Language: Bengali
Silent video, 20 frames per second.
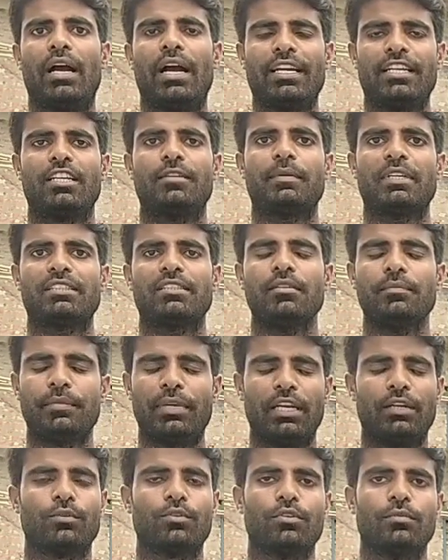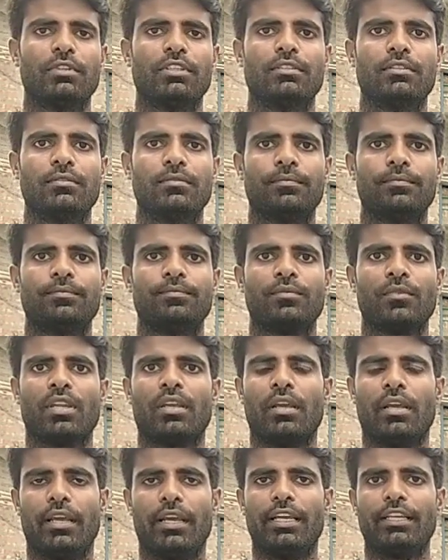হান্ড্রেড পারসেন্ট ফেল করবেন
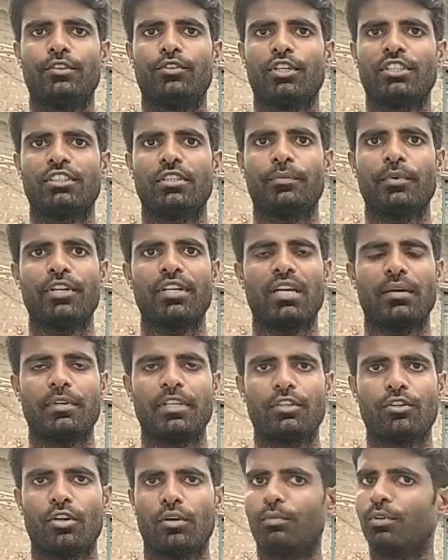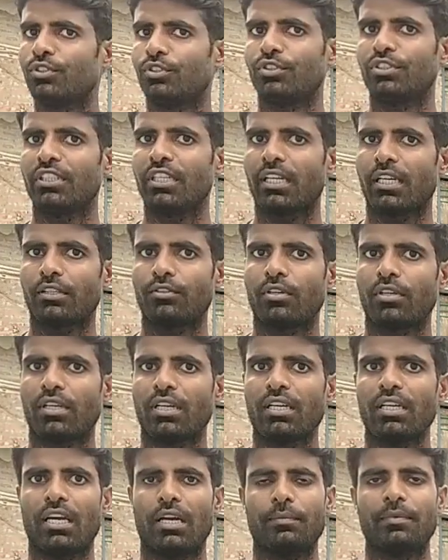এই দশটি পয়েন্ট আপনাদের অবশ্যই জেনে রাখা
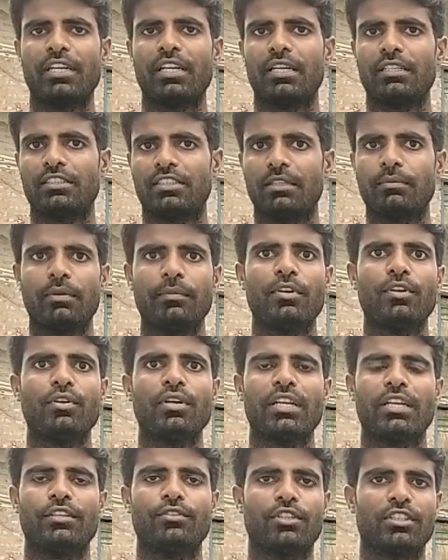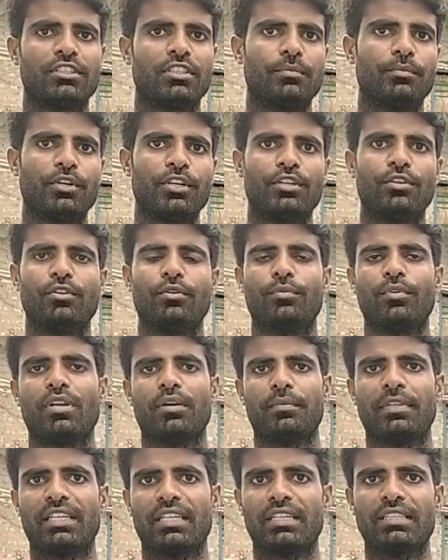দরকার আপনারা যেভাবে হোক এই দশটি পয়েন্টের উপর
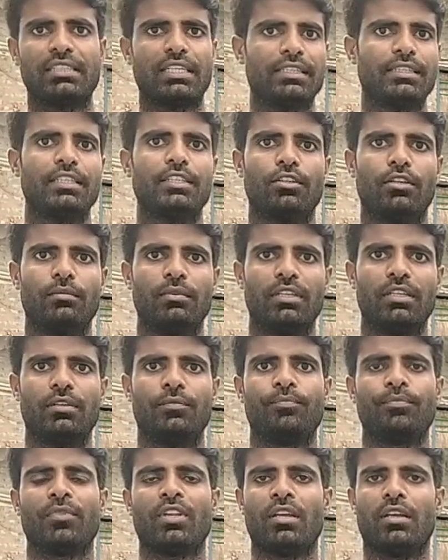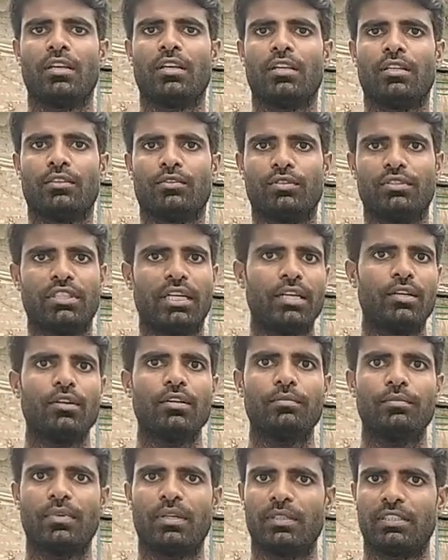আপনাদেরকে জানতেই হবে তো যাই
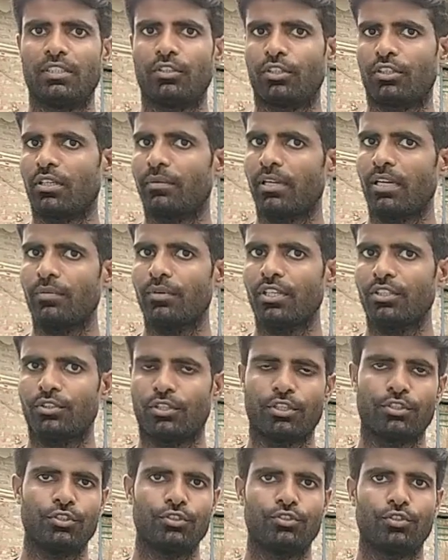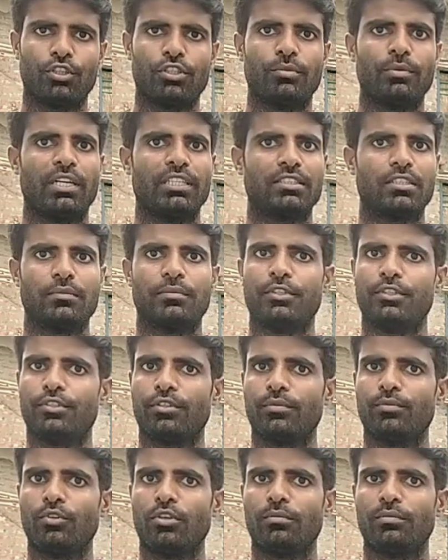হোক বেশি কথা বাড়াবো না সরাসরি চলে যাবো আজকে
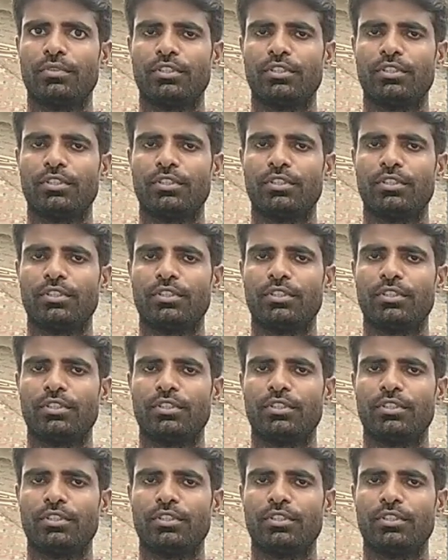ভিডিওর মূল